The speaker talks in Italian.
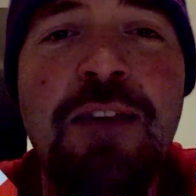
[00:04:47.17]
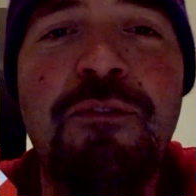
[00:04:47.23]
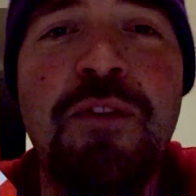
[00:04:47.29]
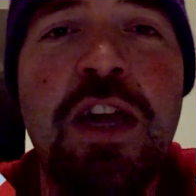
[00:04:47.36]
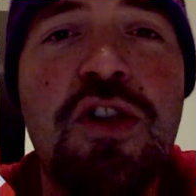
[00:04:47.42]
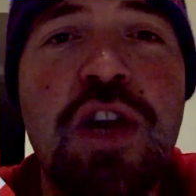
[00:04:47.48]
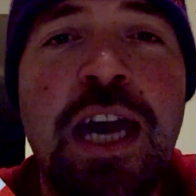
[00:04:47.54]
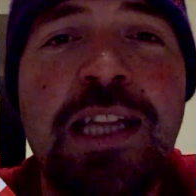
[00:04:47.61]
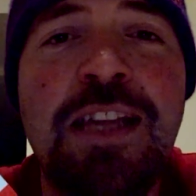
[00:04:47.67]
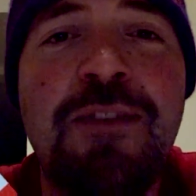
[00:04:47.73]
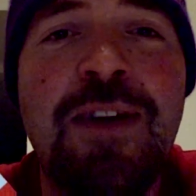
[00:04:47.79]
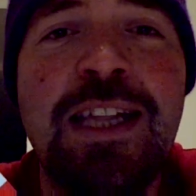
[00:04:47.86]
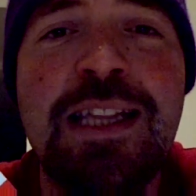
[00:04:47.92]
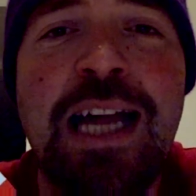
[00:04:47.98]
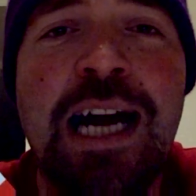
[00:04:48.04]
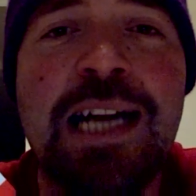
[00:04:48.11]
invece è
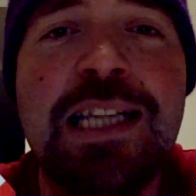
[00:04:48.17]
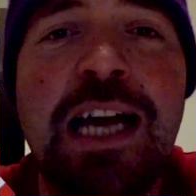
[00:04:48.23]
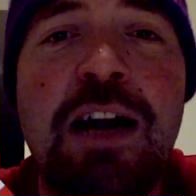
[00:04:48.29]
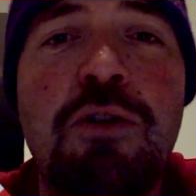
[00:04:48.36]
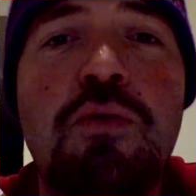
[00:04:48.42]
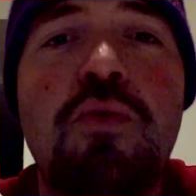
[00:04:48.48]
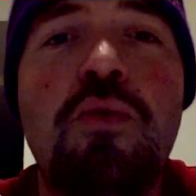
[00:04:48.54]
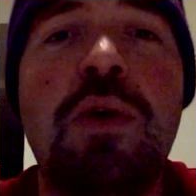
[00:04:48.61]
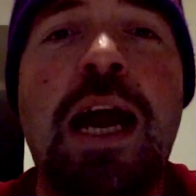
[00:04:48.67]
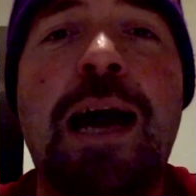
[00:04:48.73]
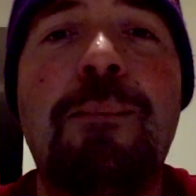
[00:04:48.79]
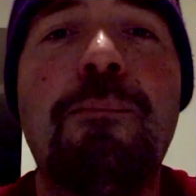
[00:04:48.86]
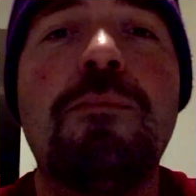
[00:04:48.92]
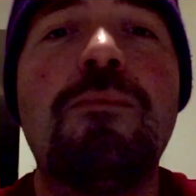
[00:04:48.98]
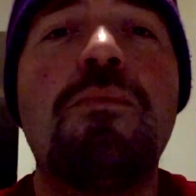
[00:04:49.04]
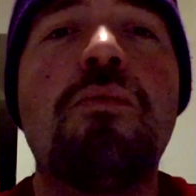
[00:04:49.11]
diventata una